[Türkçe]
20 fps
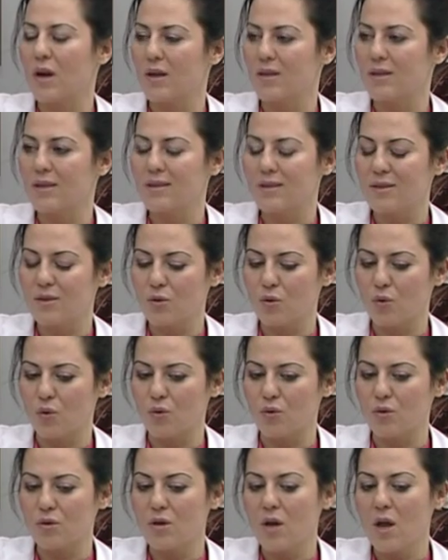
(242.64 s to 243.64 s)
adetini
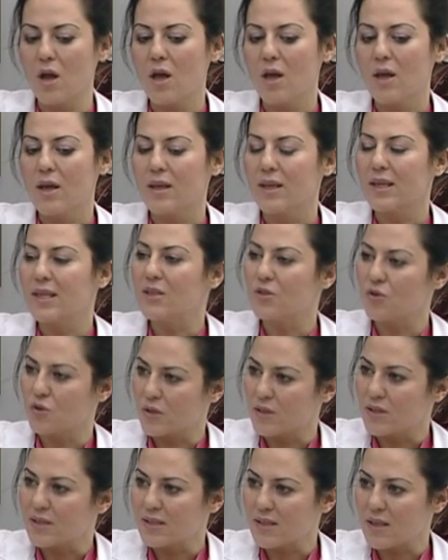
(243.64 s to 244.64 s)
görür.
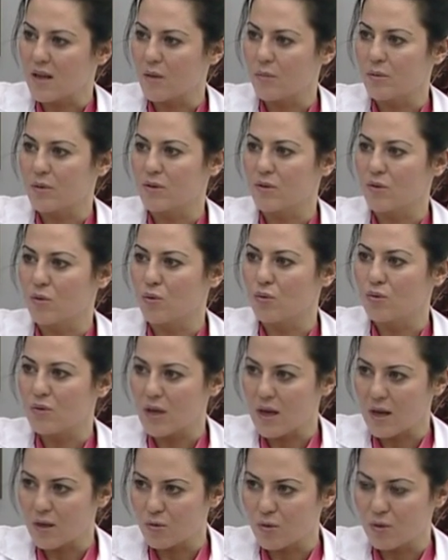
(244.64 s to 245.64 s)
İkinci yarı sabittir.
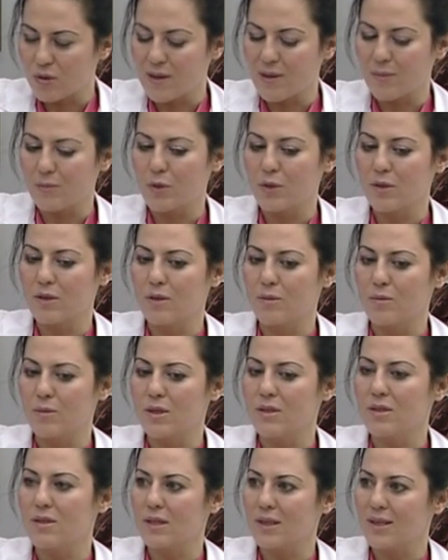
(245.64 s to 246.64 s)
Lütel dönem
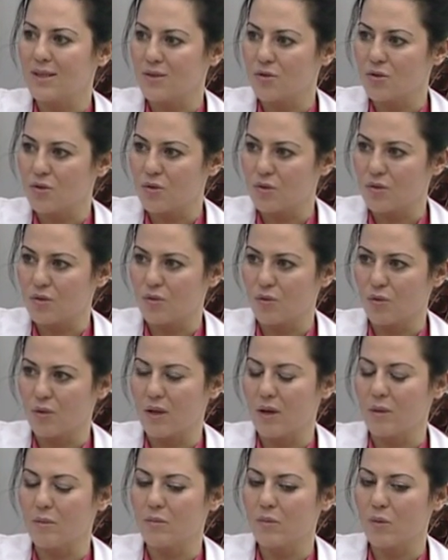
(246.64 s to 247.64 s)
dediğimiz ikinci
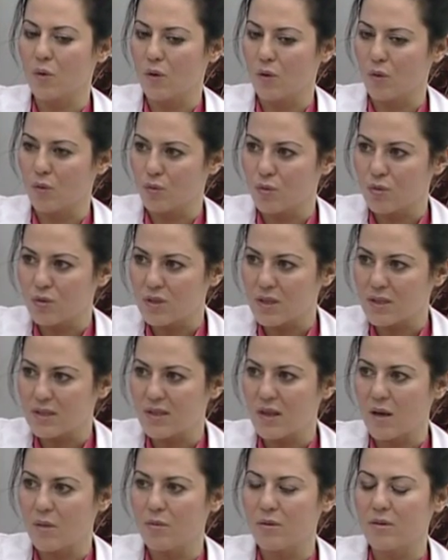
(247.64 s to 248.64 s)
dönem oldukça
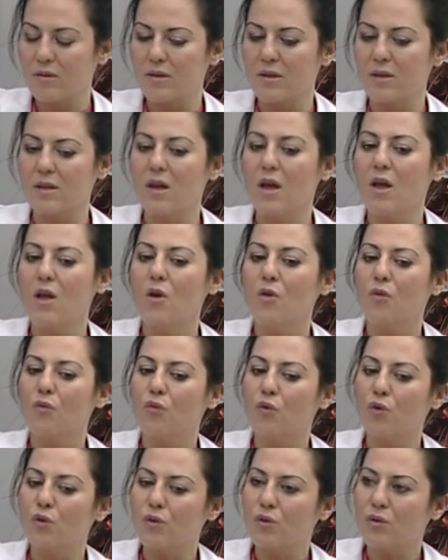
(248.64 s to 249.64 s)
sabittir.
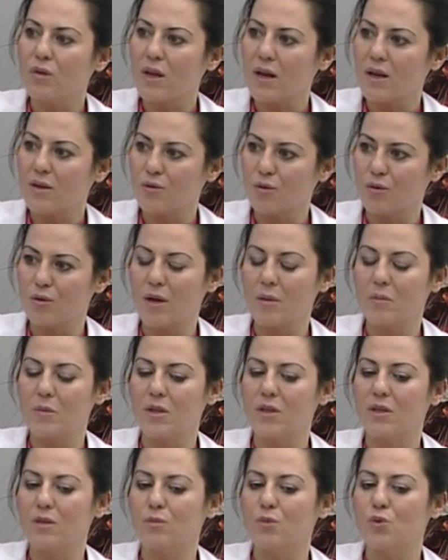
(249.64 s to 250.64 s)
Foliküler dönem
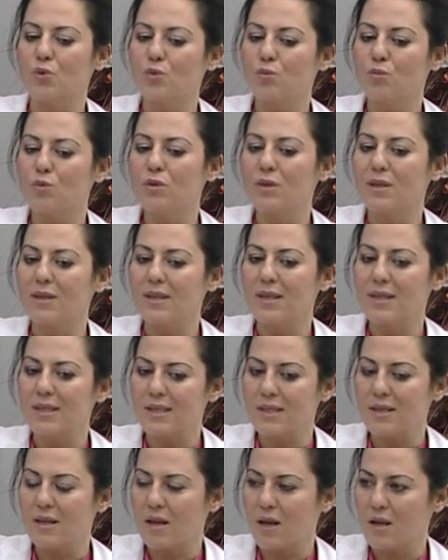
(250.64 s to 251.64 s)
dediğimiz yumurtanın
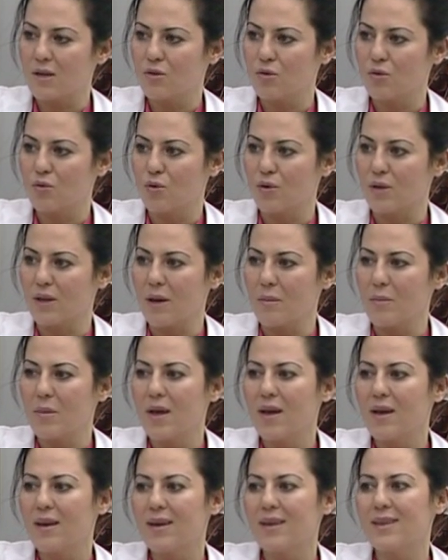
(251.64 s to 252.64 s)
hazırlandığı dönem
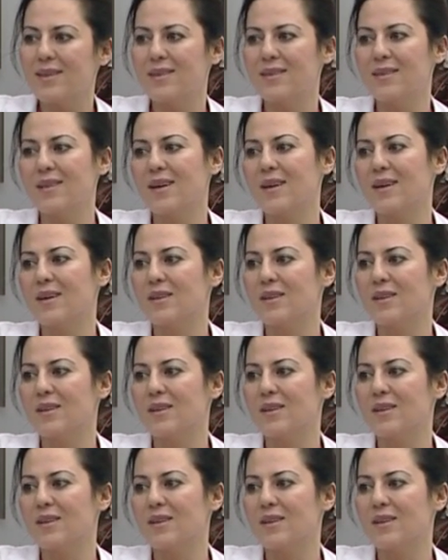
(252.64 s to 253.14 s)
kadından